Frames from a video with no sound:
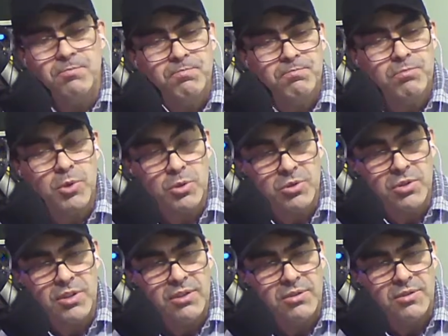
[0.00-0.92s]
Ao
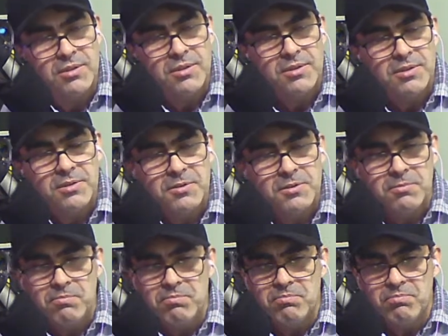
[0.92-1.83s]
Rodrigo.
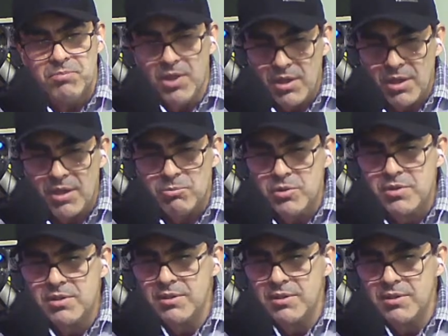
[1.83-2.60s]
E a música,